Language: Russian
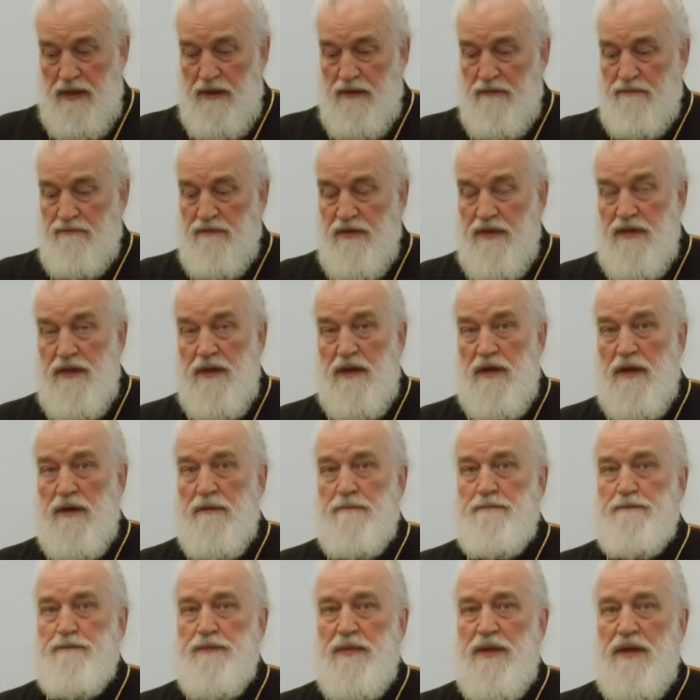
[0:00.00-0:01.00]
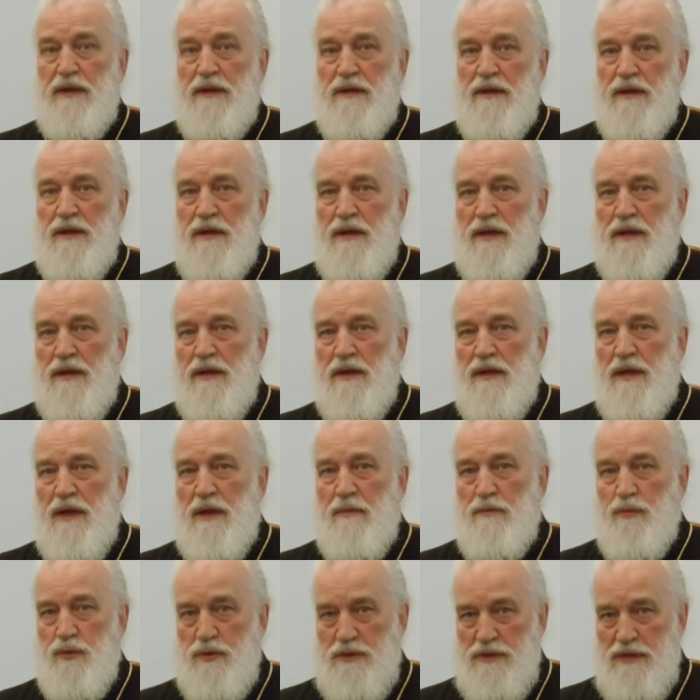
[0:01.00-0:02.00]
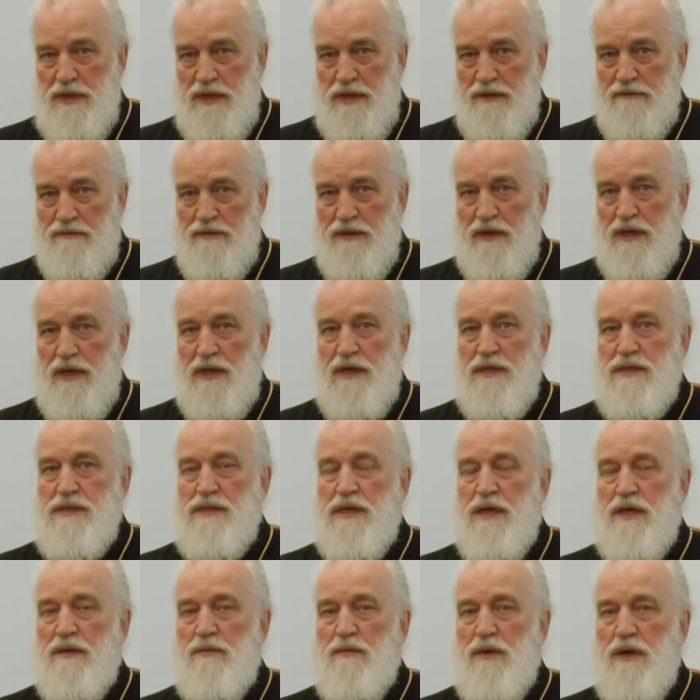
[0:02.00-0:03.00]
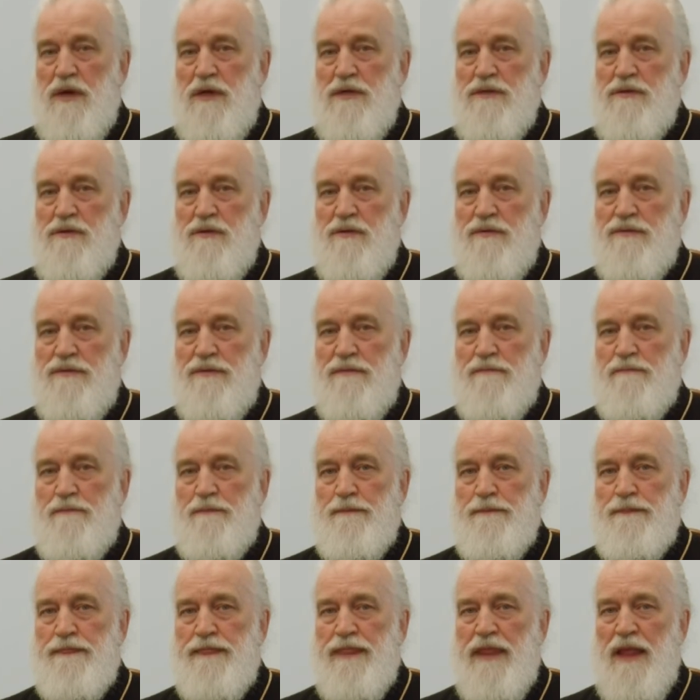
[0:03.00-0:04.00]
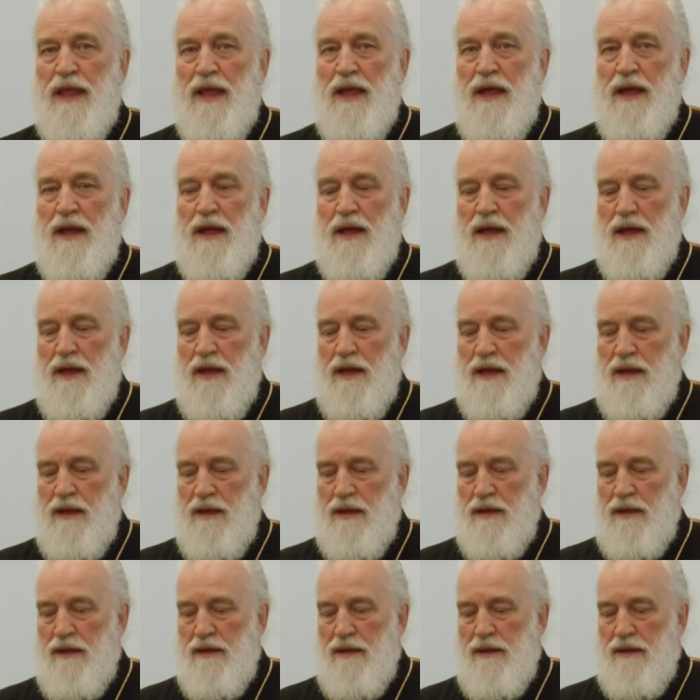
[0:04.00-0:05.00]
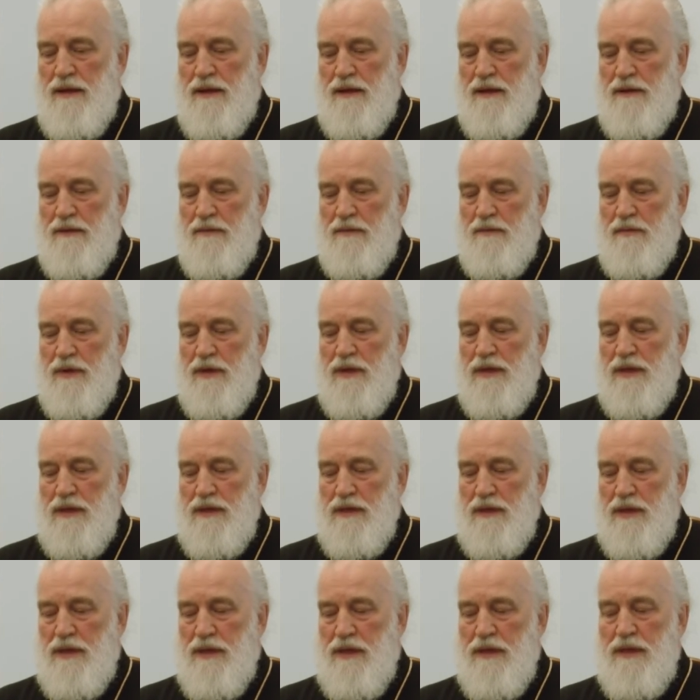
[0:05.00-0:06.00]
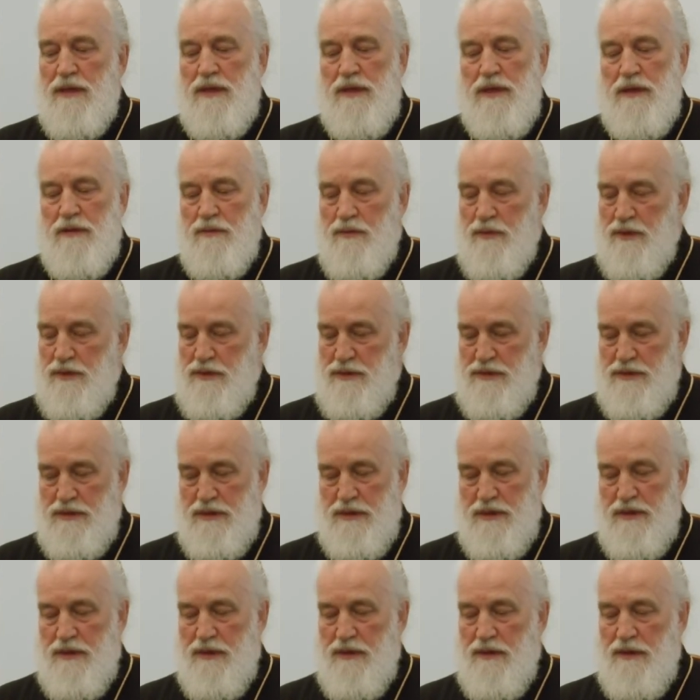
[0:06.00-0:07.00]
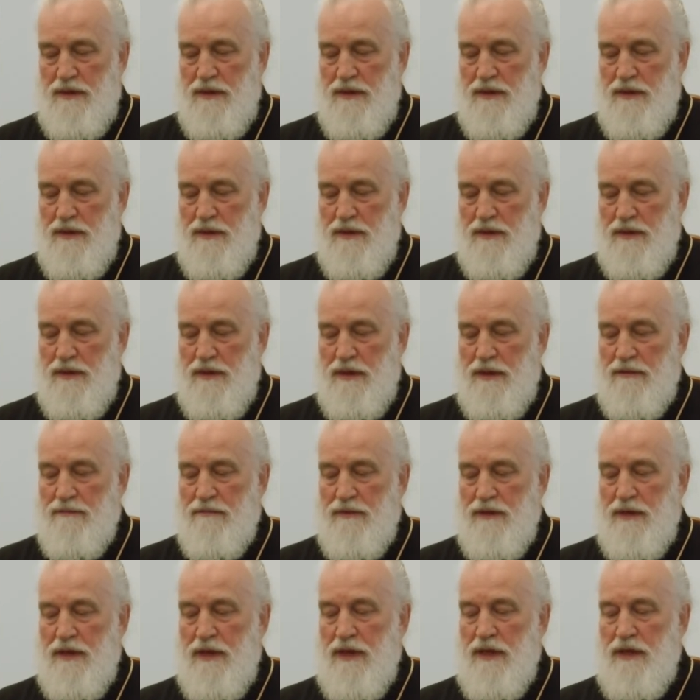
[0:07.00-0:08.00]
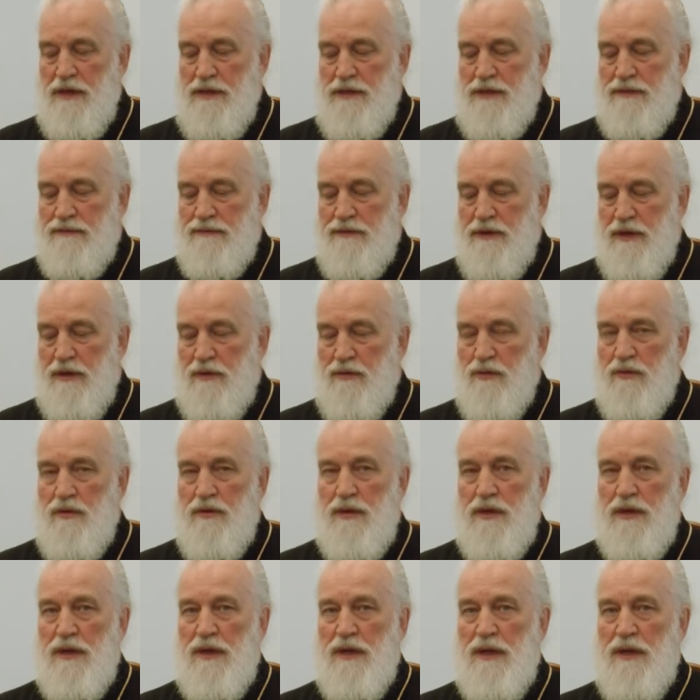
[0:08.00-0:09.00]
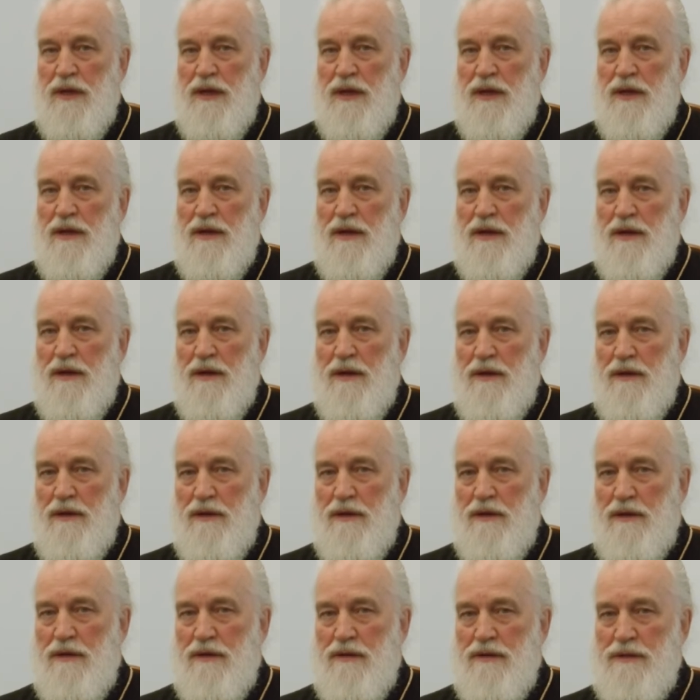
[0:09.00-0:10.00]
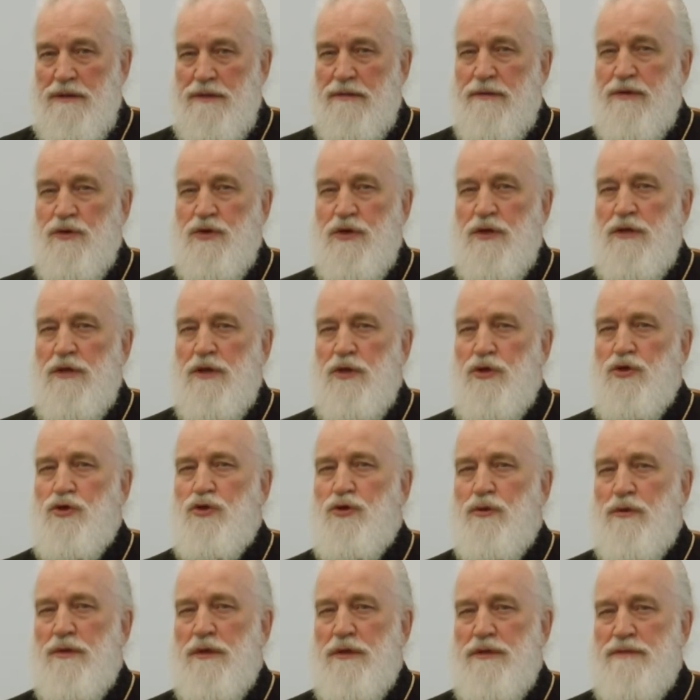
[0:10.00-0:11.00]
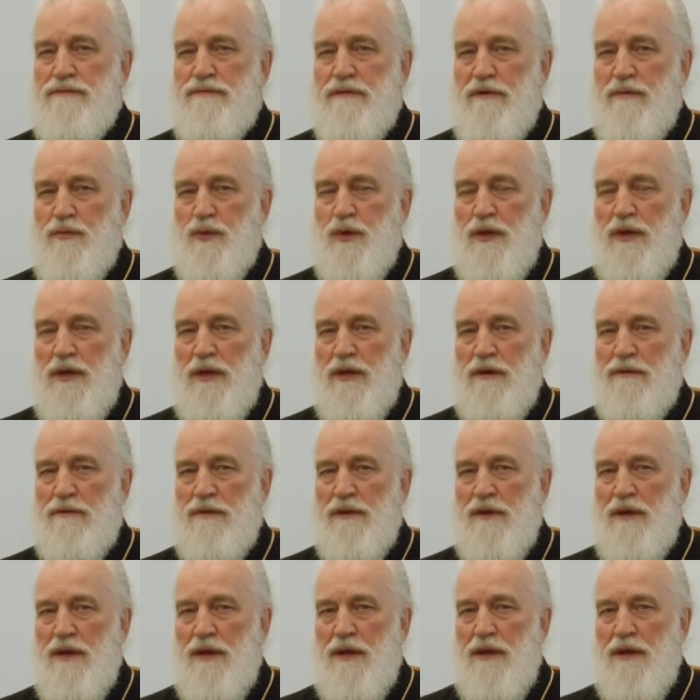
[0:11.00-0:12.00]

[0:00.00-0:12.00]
Василий, апостол евангелист Иоанн Богослов, э, был одним из э, евангелистов, который э, совершенно четко сформулировал